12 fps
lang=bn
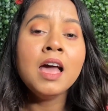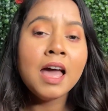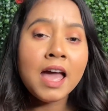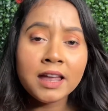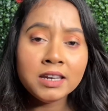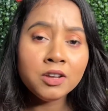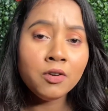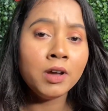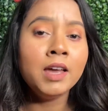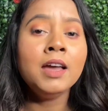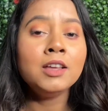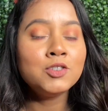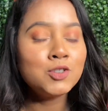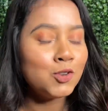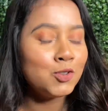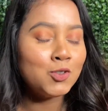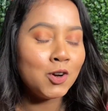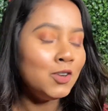অ্যানিওয়ে সো
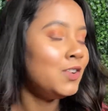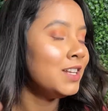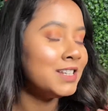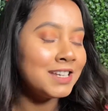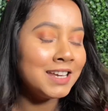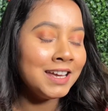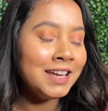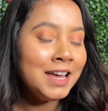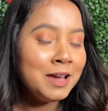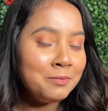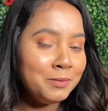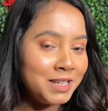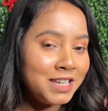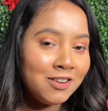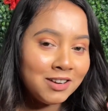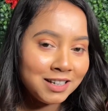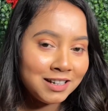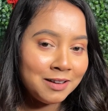চলো আজকে বেশি
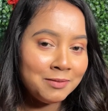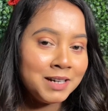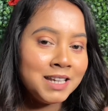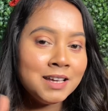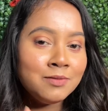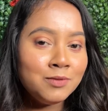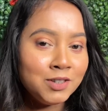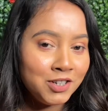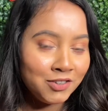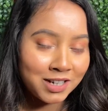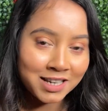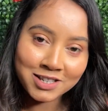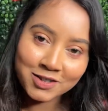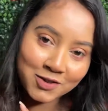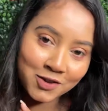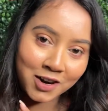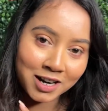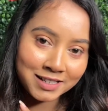কথা না বাড়িয়ে ভিডিওটাকে শুরু
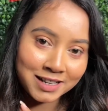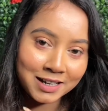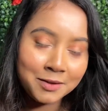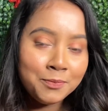করা যাক